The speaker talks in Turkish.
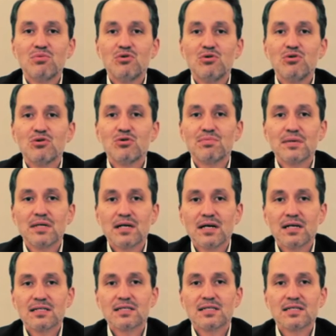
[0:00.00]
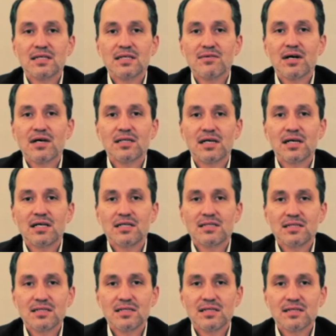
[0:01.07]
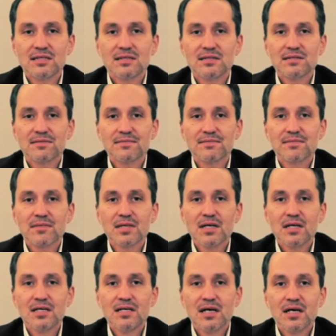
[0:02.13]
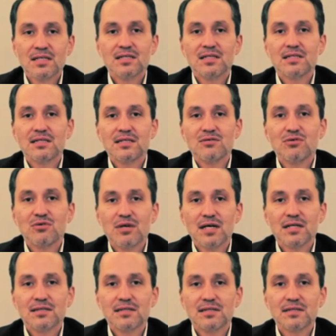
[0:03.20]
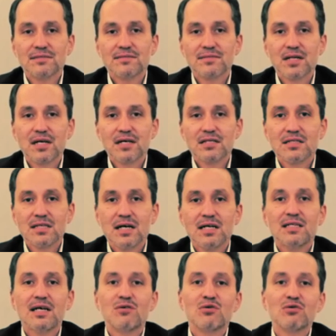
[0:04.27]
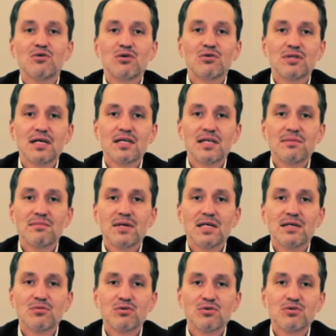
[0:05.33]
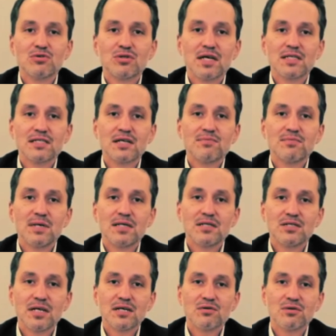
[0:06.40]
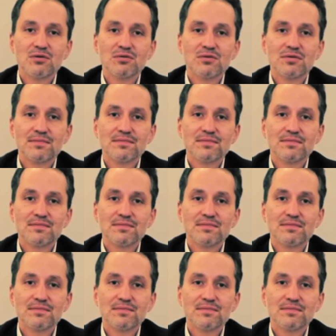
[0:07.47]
büyük bir haksızlık ve adaletsizliktir. Yazıktır, günahtır. Zaten 14 aydan beri bu küçük esnaf perişan oldu.